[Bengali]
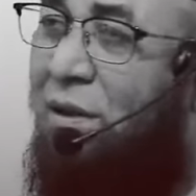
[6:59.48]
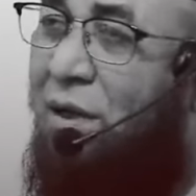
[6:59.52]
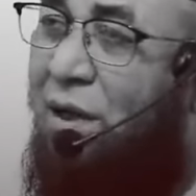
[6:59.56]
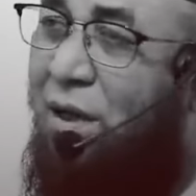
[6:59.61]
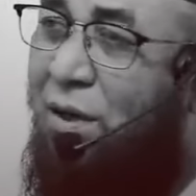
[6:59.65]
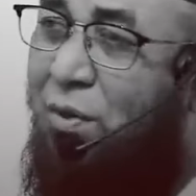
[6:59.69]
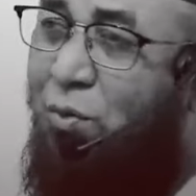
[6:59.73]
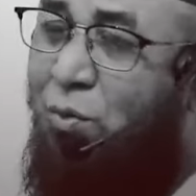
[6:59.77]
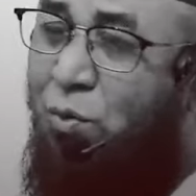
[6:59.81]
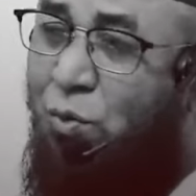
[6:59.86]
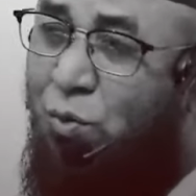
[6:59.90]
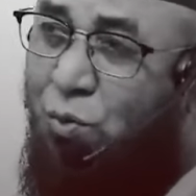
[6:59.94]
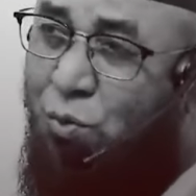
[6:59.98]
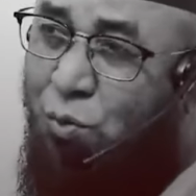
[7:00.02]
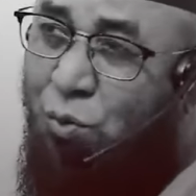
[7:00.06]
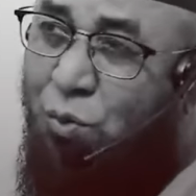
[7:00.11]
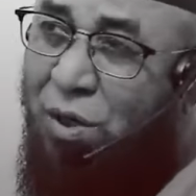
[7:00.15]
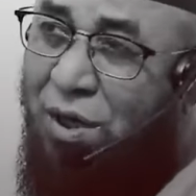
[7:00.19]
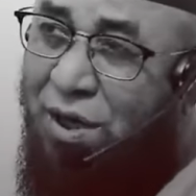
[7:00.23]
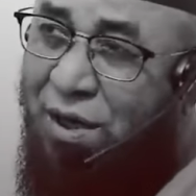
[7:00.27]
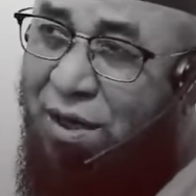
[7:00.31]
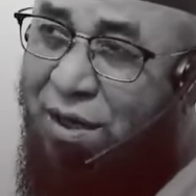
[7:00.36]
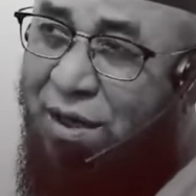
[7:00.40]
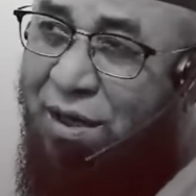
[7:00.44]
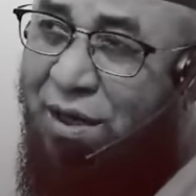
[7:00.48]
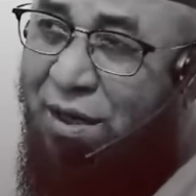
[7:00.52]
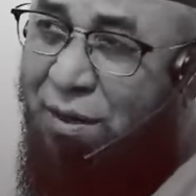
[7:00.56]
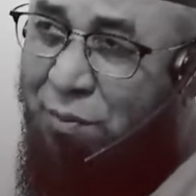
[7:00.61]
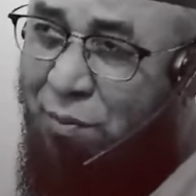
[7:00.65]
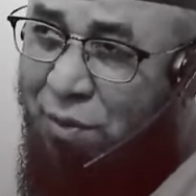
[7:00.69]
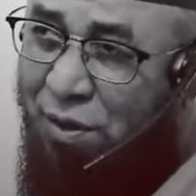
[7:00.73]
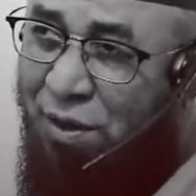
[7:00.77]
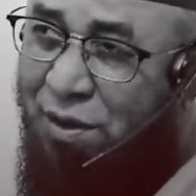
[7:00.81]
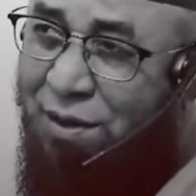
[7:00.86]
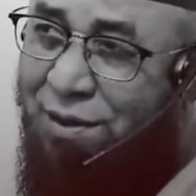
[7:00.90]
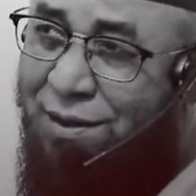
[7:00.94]
না কুকুরের ন্যায়
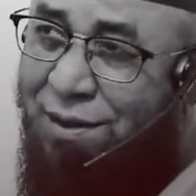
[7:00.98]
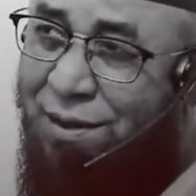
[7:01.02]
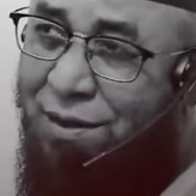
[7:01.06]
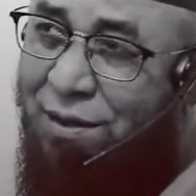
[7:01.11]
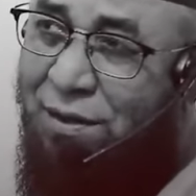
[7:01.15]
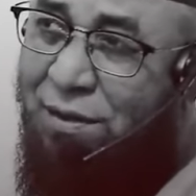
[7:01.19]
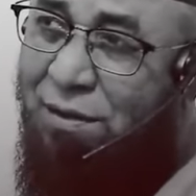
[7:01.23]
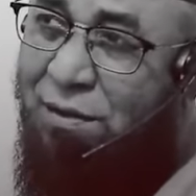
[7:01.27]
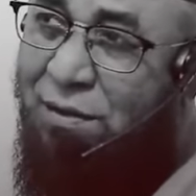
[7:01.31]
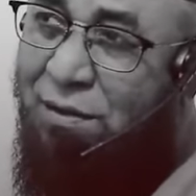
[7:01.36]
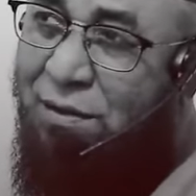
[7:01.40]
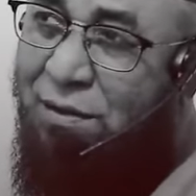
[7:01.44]
বলতেন